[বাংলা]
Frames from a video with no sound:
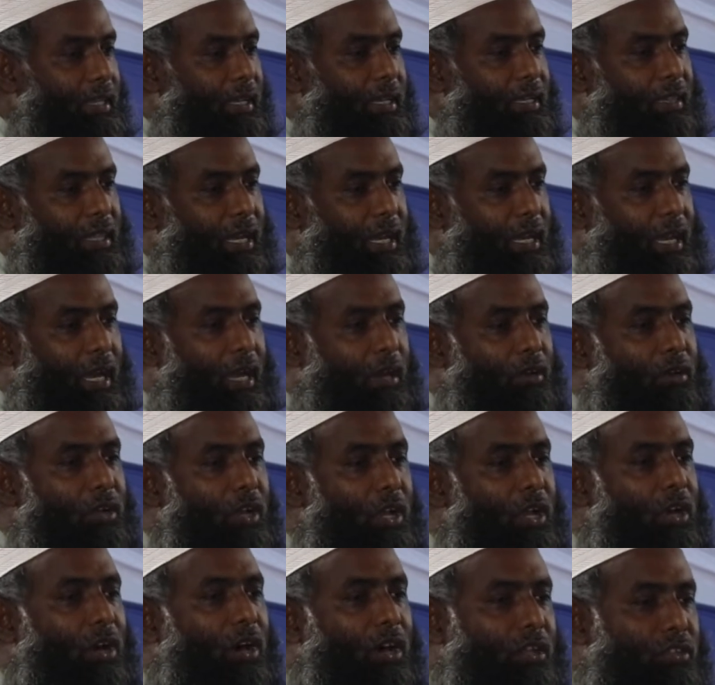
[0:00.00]
দিকে তাকাও
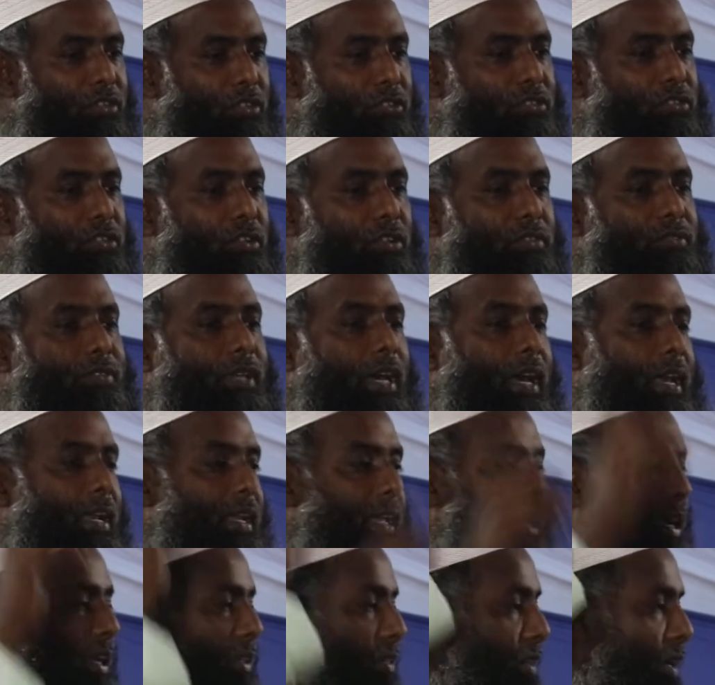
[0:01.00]
অথচ সারিয়ে
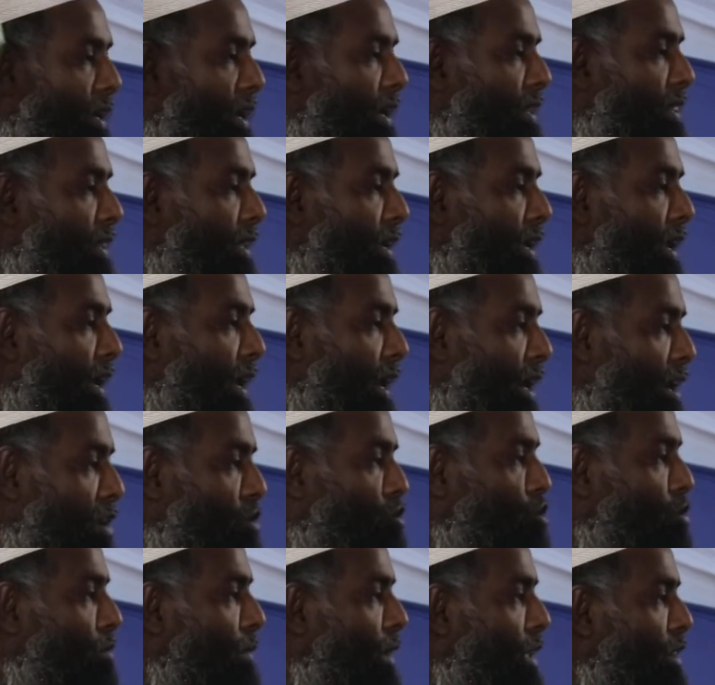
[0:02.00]
গেছে এখান থেকে
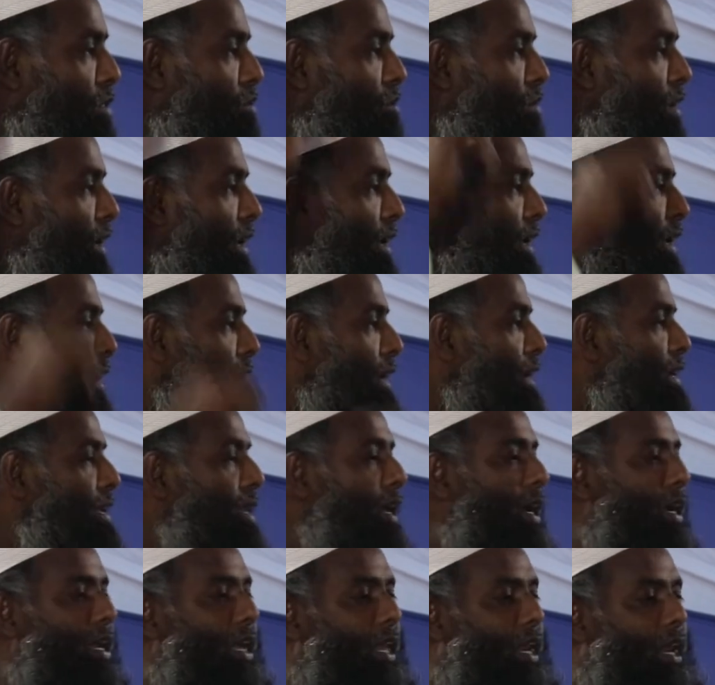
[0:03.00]
এগারোশো মাইল দূরে
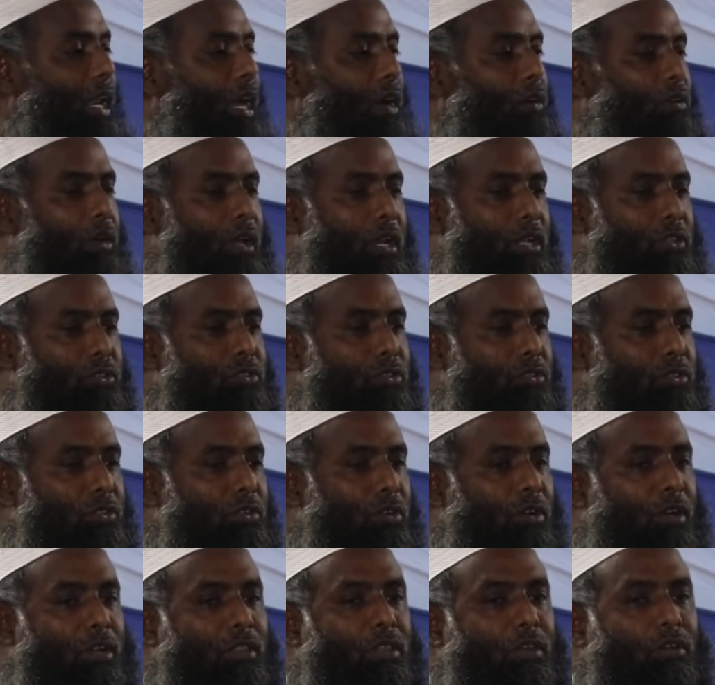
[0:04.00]
ইরাকের নাহওয়ানে যুদ্ধ
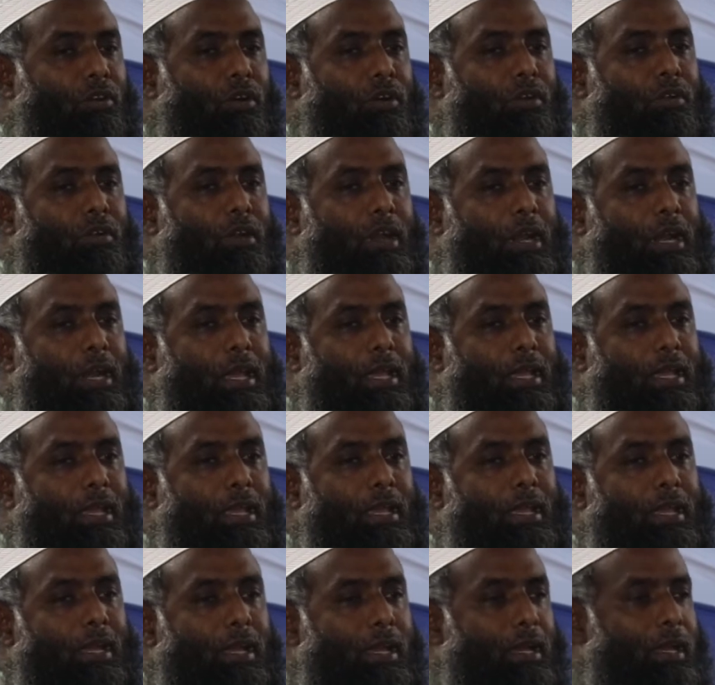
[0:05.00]
করতে ঘটনাটা কি
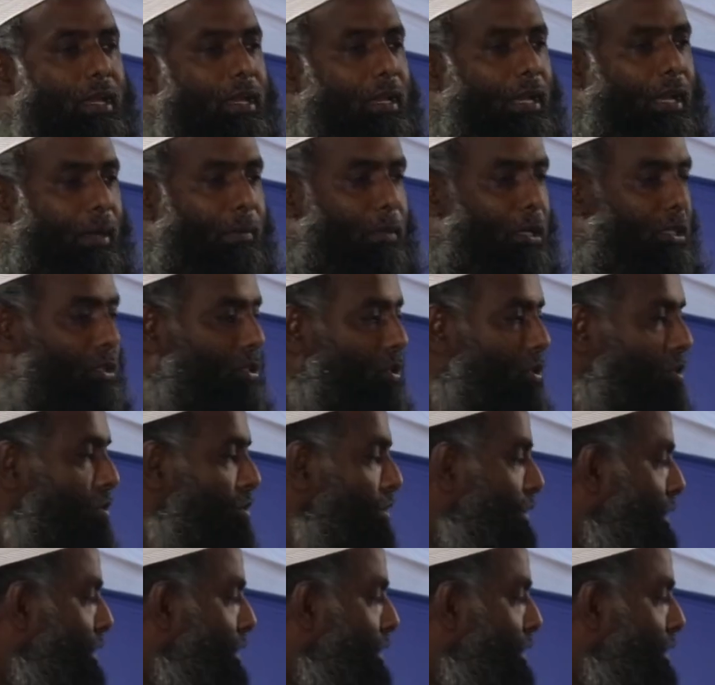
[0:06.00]
নামাজ যখন